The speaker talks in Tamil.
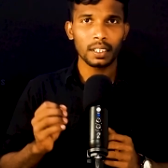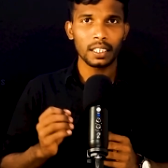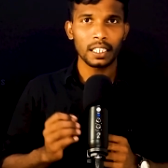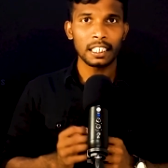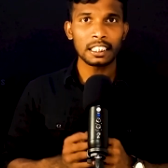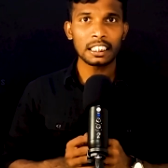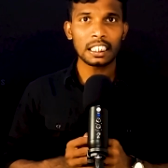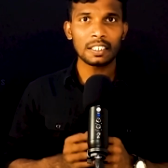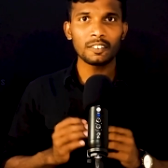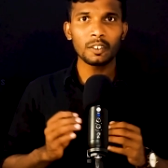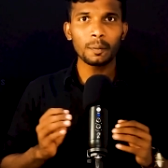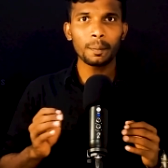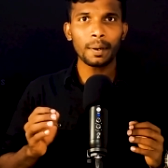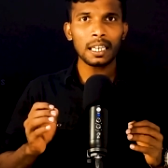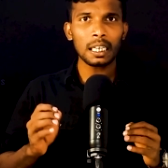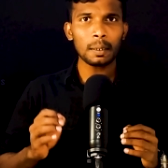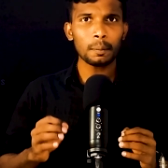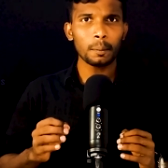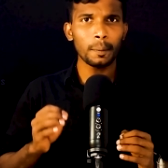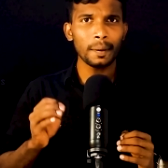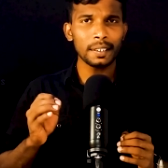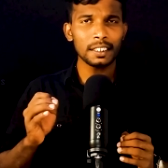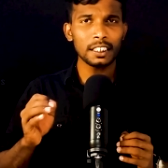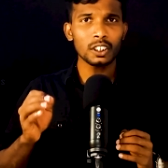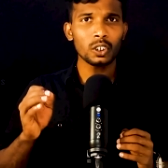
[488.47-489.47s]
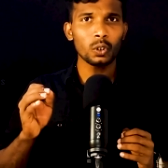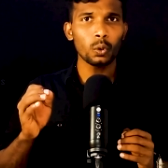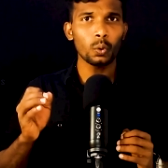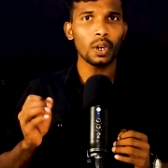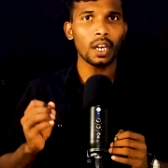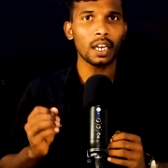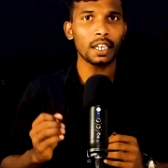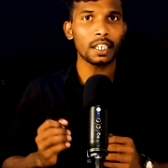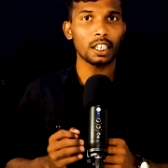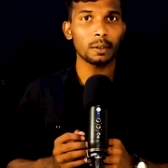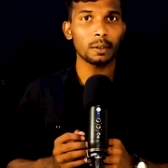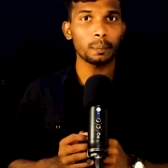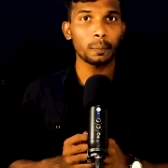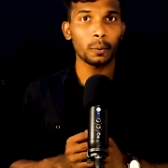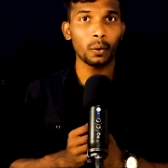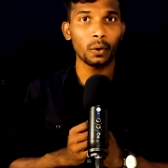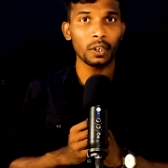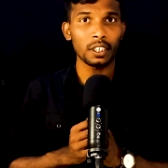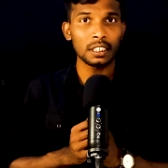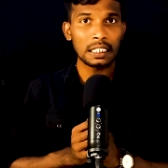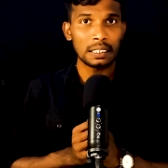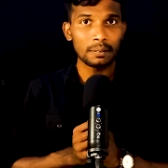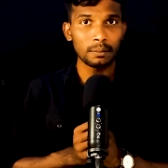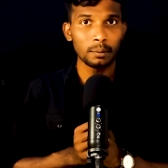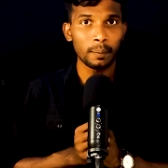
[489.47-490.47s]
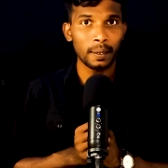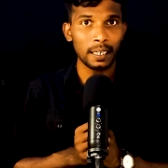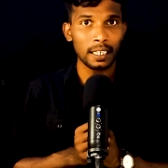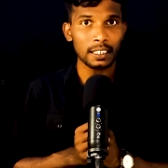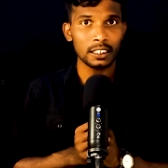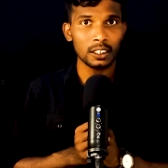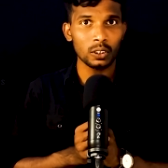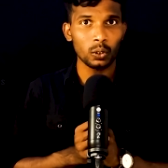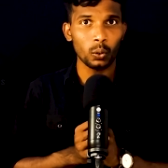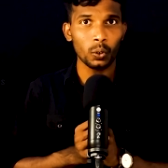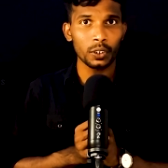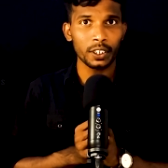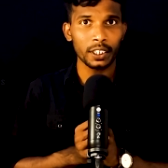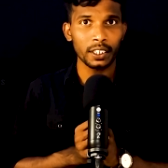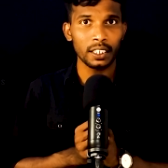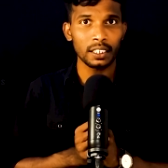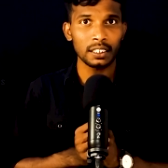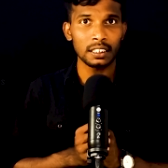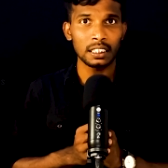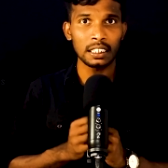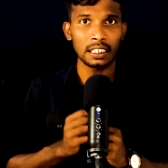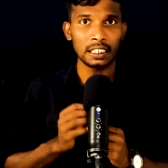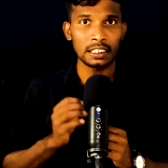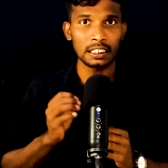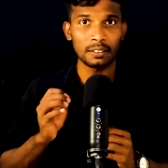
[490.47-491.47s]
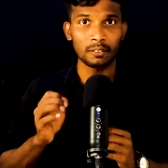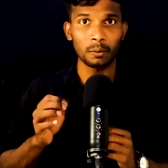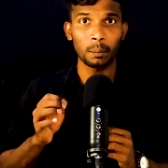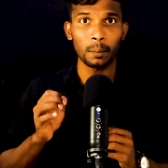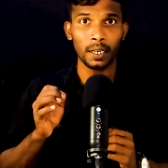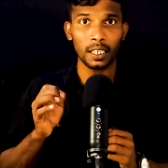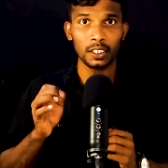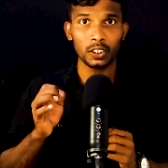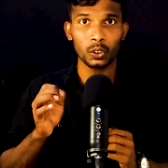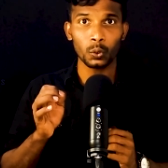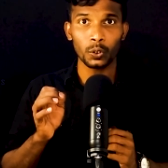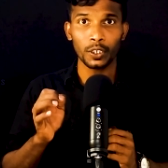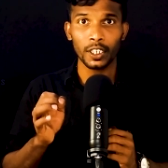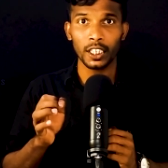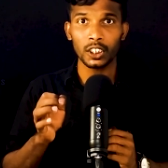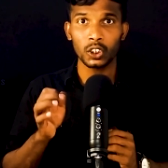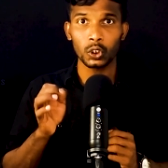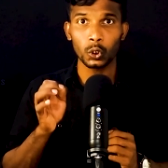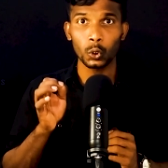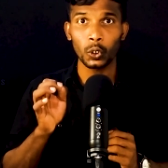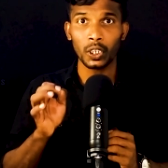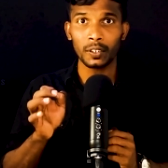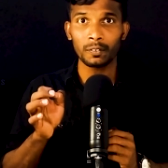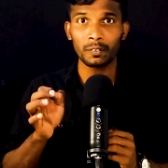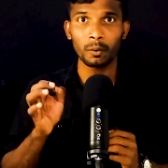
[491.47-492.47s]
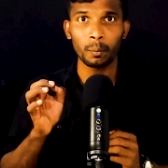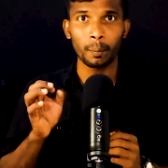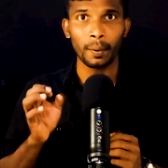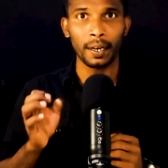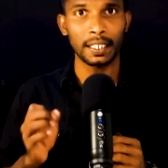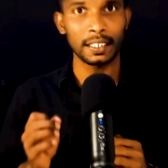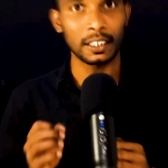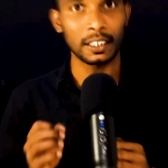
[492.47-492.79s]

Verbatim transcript: இந்த விமானம் விபத்துக்கு உள்ளாகிறப்போ இந்த விமானத்தை ஓட்டினது இந்த விமானத்தினுடைய துணை விமானி